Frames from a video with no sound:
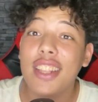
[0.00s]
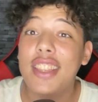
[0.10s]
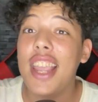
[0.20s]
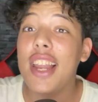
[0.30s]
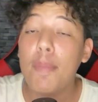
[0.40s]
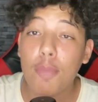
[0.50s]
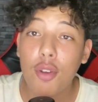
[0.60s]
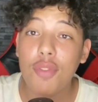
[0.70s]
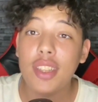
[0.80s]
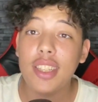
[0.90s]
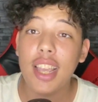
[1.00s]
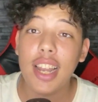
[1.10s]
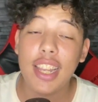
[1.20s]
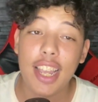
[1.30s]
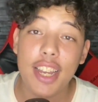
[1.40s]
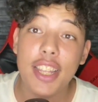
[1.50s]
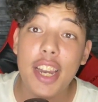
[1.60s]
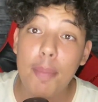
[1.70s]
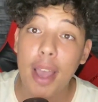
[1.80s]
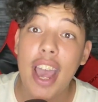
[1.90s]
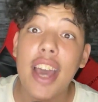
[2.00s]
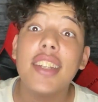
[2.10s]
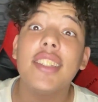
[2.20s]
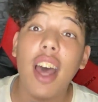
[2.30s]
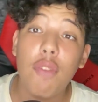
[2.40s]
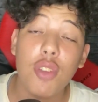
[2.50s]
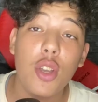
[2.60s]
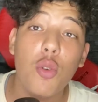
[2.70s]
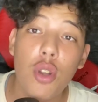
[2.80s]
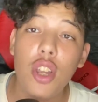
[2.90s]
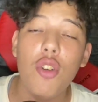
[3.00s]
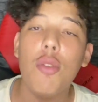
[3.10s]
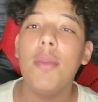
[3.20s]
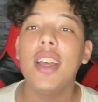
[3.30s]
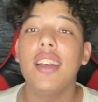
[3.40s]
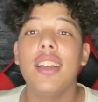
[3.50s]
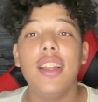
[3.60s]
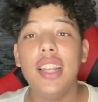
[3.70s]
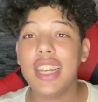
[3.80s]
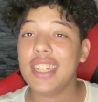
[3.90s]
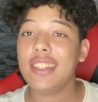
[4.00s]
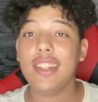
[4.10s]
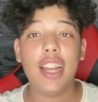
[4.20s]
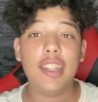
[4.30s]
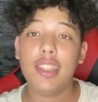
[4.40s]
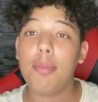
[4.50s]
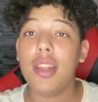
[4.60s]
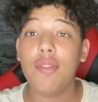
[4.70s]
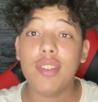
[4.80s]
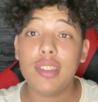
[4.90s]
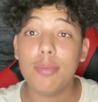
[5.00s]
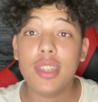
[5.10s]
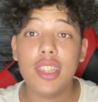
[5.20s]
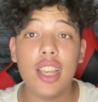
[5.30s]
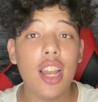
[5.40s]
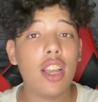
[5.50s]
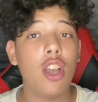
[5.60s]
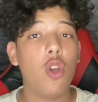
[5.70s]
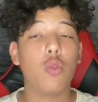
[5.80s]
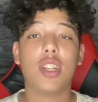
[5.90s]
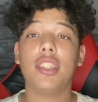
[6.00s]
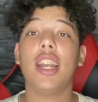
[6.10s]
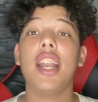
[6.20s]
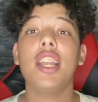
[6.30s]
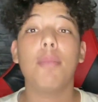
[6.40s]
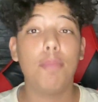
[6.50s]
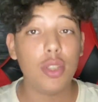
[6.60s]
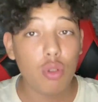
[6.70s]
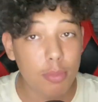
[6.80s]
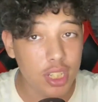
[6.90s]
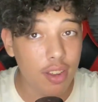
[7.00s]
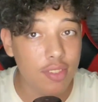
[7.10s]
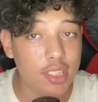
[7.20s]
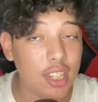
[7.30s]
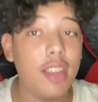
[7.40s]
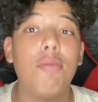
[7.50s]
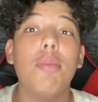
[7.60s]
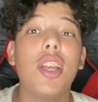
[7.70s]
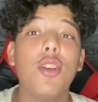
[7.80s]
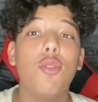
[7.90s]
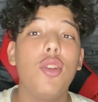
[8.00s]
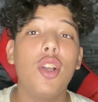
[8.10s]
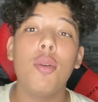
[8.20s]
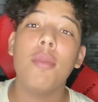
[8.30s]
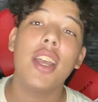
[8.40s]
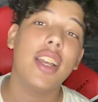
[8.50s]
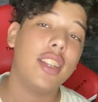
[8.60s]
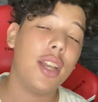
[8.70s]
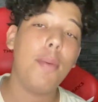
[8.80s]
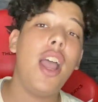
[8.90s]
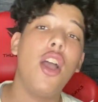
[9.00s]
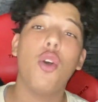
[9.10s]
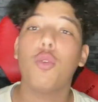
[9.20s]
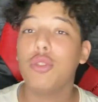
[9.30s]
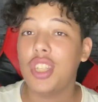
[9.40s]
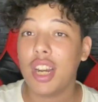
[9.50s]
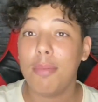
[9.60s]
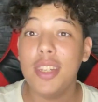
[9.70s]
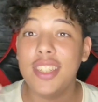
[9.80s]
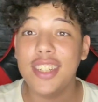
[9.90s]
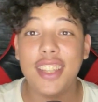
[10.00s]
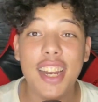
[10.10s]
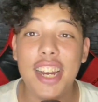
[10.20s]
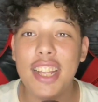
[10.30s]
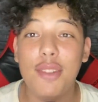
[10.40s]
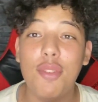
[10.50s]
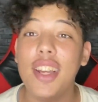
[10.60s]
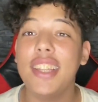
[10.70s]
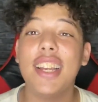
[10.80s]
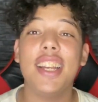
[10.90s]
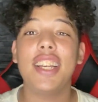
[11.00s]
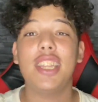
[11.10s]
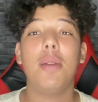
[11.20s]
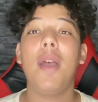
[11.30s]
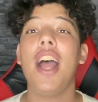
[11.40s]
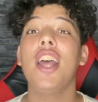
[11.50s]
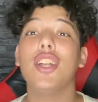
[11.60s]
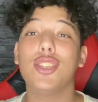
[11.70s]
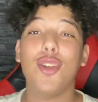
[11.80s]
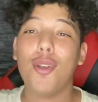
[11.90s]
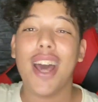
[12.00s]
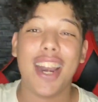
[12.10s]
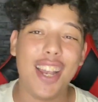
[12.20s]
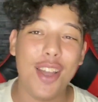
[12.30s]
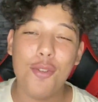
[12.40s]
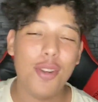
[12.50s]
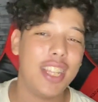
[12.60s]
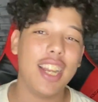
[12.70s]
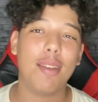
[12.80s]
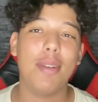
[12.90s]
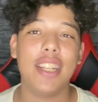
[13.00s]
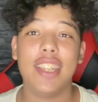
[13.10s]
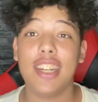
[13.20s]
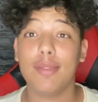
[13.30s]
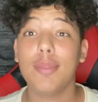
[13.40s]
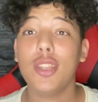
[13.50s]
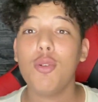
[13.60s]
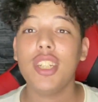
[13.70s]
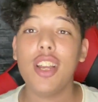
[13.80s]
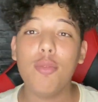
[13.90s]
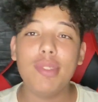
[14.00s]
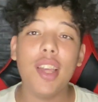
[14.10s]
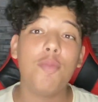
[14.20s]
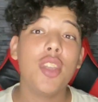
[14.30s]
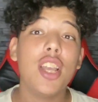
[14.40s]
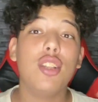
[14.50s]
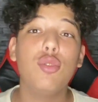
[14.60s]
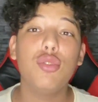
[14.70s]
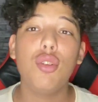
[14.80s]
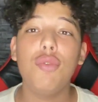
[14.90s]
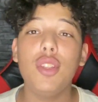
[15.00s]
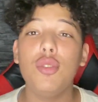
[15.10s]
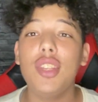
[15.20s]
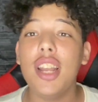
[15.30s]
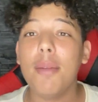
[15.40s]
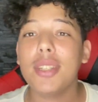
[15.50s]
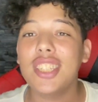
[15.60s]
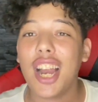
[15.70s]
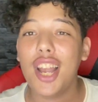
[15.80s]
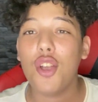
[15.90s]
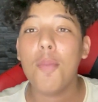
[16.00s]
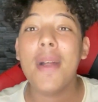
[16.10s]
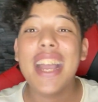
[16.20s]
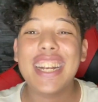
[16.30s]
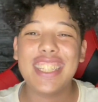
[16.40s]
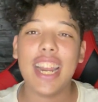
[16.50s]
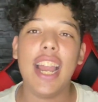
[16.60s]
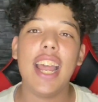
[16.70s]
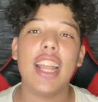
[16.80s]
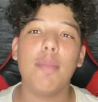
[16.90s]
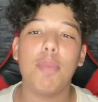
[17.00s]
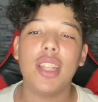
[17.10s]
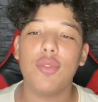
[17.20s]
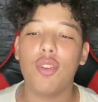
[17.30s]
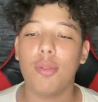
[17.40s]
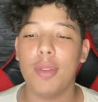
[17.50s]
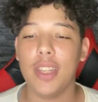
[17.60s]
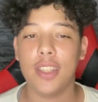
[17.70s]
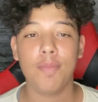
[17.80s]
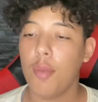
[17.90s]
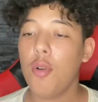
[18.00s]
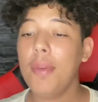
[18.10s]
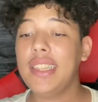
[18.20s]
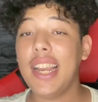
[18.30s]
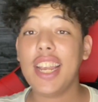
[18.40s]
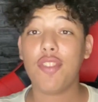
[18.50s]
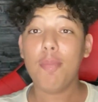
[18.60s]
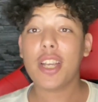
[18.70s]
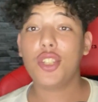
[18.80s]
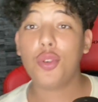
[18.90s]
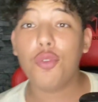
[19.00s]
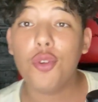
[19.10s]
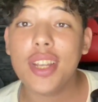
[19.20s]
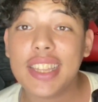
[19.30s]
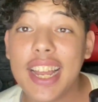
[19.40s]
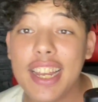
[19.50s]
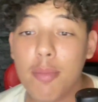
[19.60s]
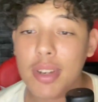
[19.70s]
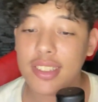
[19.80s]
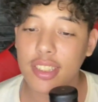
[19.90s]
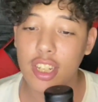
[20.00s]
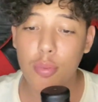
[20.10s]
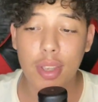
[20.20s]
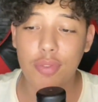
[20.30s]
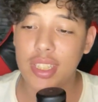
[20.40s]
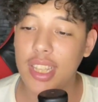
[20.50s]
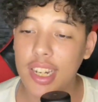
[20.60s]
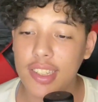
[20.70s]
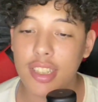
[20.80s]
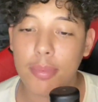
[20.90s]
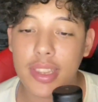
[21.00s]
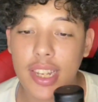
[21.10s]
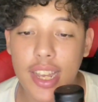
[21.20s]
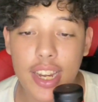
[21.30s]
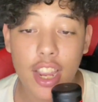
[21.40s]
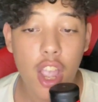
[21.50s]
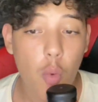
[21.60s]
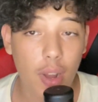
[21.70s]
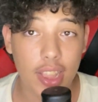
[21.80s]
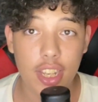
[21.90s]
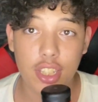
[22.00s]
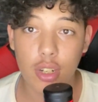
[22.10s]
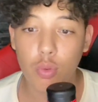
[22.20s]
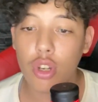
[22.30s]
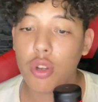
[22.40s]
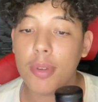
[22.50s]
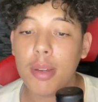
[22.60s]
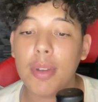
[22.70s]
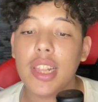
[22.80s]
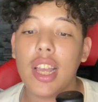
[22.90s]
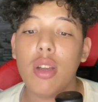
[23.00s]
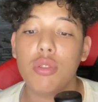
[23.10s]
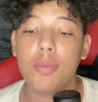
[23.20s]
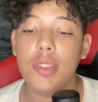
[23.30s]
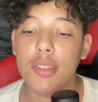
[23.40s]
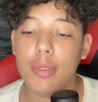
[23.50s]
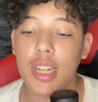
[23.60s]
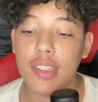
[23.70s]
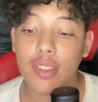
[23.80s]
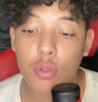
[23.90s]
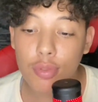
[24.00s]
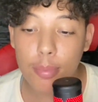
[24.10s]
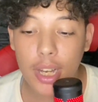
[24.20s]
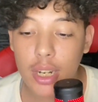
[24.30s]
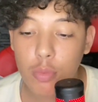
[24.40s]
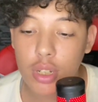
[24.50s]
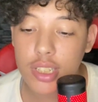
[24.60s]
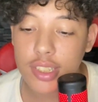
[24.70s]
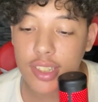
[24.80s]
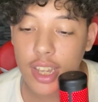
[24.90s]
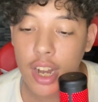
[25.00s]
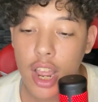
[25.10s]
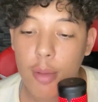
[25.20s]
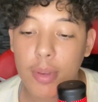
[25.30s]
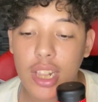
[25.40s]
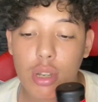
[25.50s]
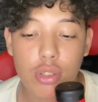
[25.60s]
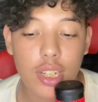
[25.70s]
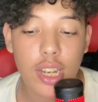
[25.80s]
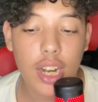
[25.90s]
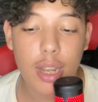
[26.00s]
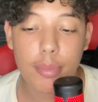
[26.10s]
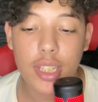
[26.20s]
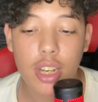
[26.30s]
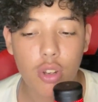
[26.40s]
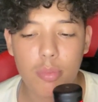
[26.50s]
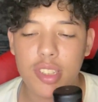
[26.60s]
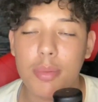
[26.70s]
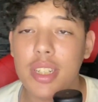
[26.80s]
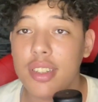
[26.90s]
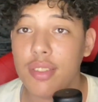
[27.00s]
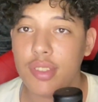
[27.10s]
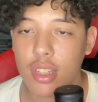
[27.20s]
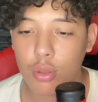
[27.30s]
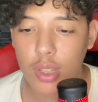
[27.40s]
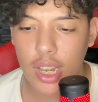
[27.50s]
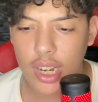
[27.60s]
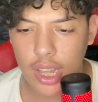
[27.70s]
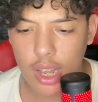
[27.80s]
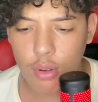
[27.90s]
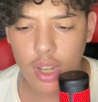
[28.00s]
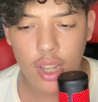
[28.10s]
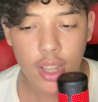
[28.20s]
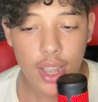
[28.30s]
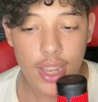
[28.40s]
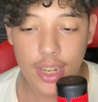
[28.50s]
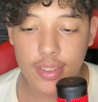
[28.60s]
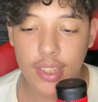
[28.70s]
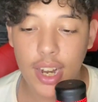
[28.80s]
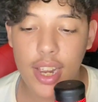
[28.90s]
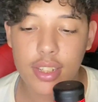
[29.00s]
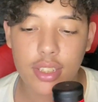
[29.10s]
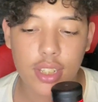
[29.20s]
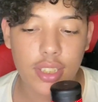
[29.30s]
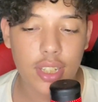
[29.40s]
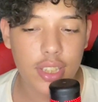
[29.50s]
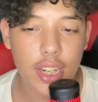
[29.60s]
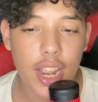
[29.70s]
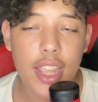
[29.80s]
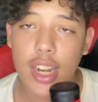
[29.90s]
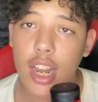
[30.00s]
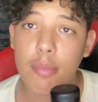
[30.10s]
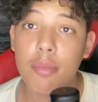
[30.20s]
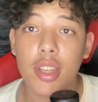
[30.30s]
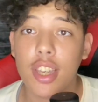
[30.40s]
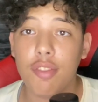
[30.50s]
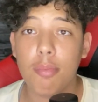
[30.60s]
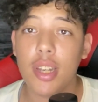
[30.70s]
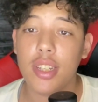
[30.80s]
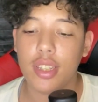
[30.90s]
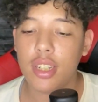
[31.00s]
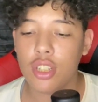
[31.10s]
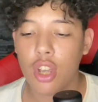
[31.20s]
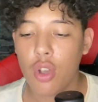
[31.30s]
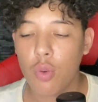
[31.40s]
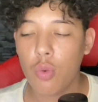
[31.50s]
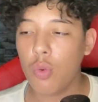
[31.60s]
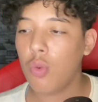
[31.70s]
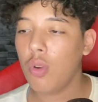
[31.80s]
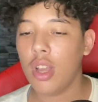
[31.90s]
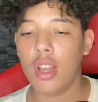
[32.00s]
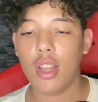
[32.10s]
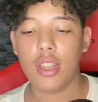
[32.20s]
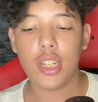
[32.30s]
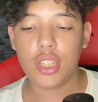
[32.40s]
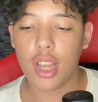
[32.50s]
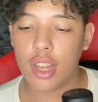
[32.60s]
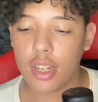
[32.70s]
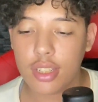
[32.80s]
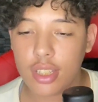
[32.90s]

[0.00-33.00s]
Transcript: ديلي بروفيت ديالك يعني ربح صافي كل يوم آه، اللي كيجي على حساب الانفستمنت ديالك وتقدر انك بدون ما تانفيستي كيف ما كنقول لكم تربح وتجرب نيشان الدراري هذا الفيلينغ ديال انك تربح الدولار الاول ديالك من الانترنت ما نطولش عليكم بزاف ندوزو الفيديو ديالنا باش نشرح لكم اكثر على هذه البلاتفورم هذه المهم الدراري كيف ما كتشوفوا هنا دخلنا المنصه ديالكم كيفاش دير حساب الدراري الدراري واحد الحاجه غنقول لكم هنا ما غتلقاوش بالنسبه للدراري يسكنوا في المغرب ولا الجزائر ما غتلقاوش هنا الرقم ديالكم بالنسبه للناس اللي في السعوديه غيلقاوها يعني صراحه تقدر دير اي رقم كيف ما انا درت ودرت انا ان